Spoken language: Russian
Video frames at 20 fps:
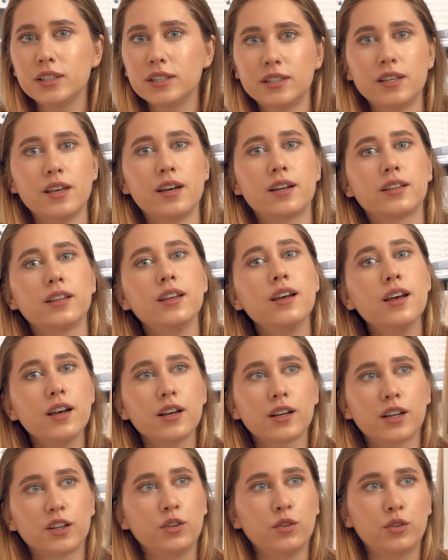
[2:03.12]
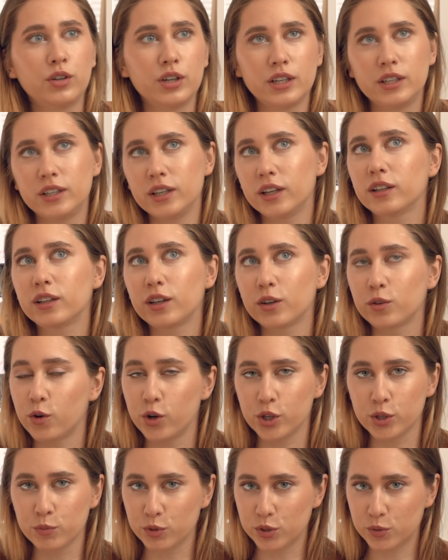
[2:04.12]
десерт, который ел
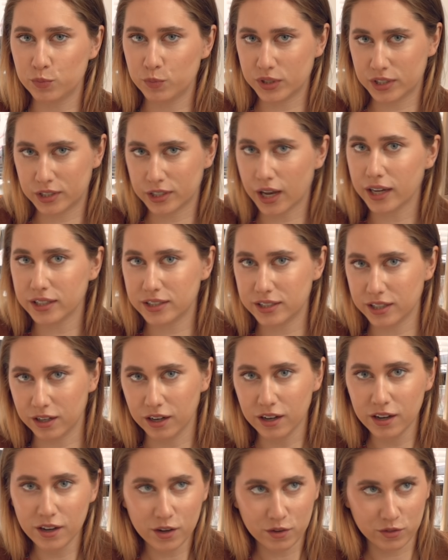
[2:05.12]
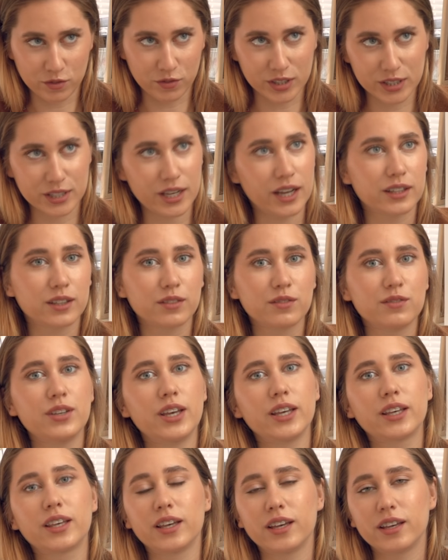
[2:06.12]
какой-нибудь писатель в 20
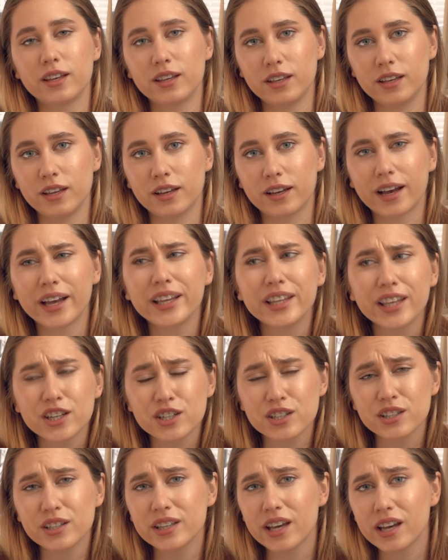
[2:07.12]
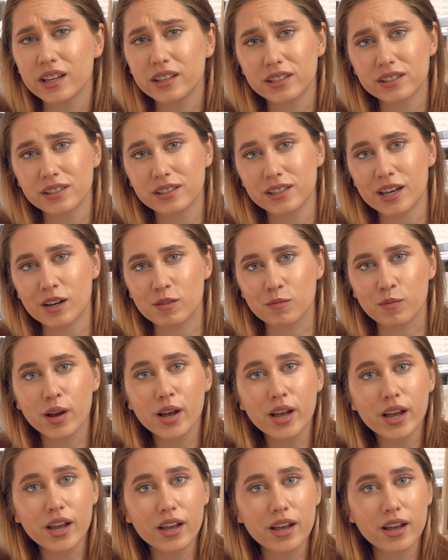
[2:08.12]
веке. И, конечно, я это съем.
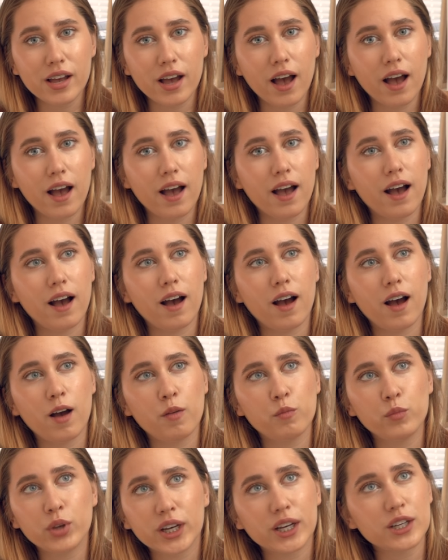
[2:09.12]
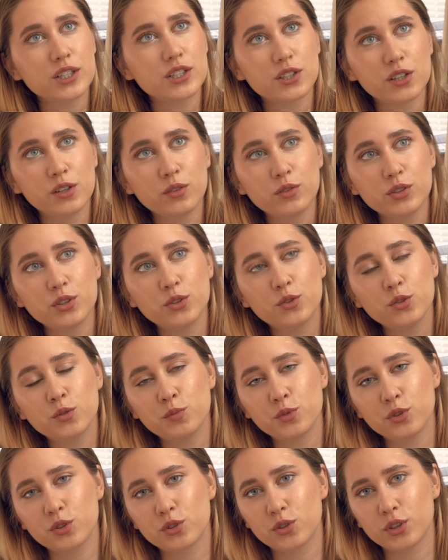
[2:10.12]
Мне кажется, люди
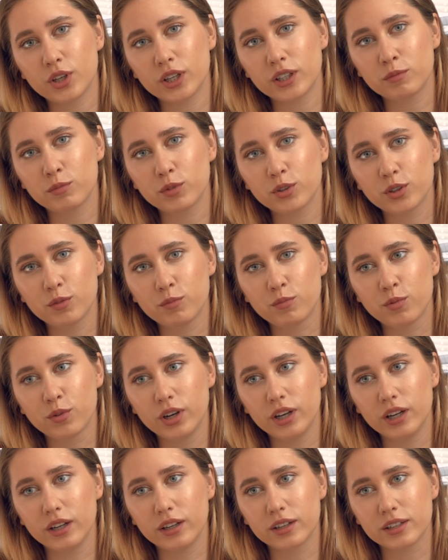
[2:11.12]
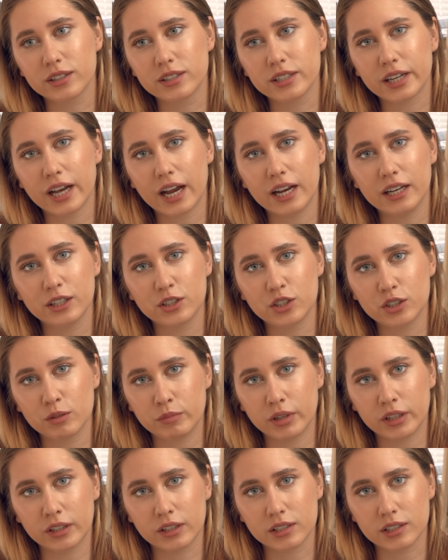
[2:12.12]
думают, что я намного более радикальна,
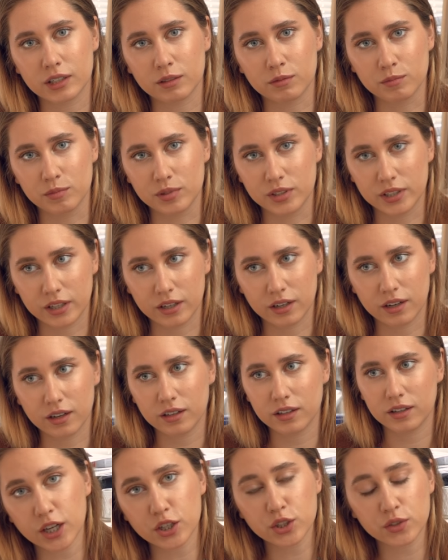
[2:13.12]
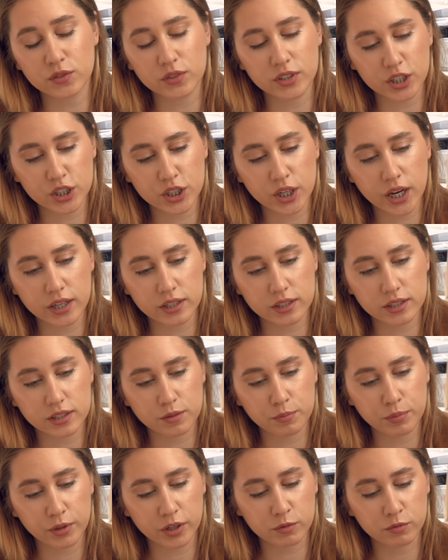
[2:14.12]
чем я на самом деле. Так что, возвращаясь
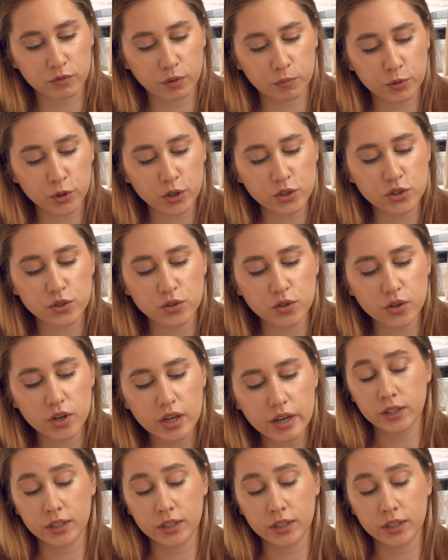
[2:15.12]
к первому вопросу,